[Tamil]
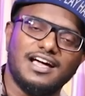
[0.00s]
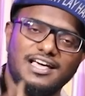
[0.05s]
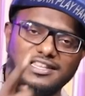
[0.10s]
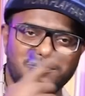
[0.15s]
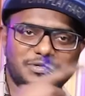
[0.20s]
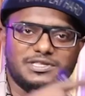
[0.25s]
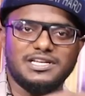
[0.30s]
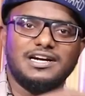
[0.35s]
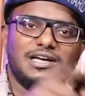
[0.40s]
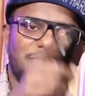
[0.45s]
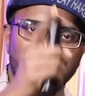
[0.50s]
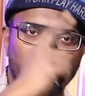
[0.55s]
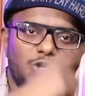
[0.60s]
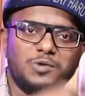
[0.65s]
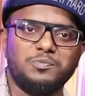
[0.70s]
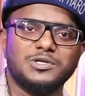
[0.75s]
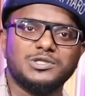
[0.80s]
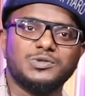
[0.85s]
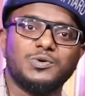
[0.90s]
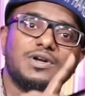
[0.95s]
அதை பற்றி நான் போக
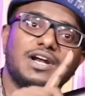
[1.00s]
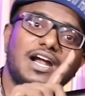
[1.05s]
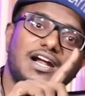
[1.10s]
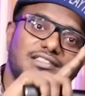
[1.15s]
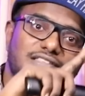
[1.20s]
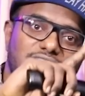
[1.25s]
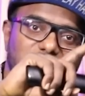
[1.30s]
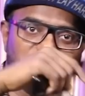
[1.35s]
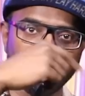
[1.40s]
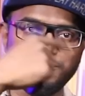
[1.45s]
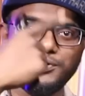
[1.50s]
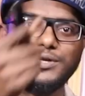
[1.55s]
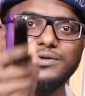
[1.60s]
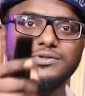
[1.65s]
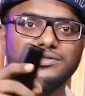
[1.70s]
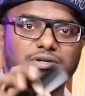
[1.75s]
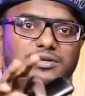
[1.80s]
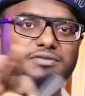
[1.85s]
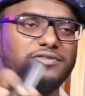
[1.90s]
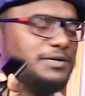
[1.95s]
போக சொல்கிறேன் அடுத்தடுத்த
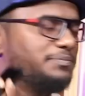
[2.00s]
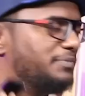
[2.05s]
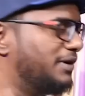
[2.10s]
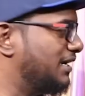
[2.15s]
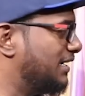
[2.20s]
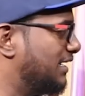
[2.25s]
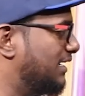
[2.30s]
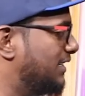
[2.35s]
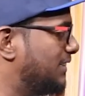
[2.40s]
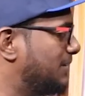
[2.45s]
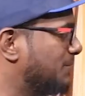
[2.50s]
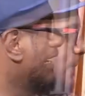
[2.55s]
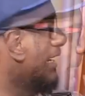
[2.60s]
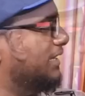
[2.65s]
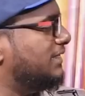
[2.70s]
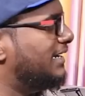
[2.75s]
வீடியோஸ் வர வெயிட் பண்ணுங்கள்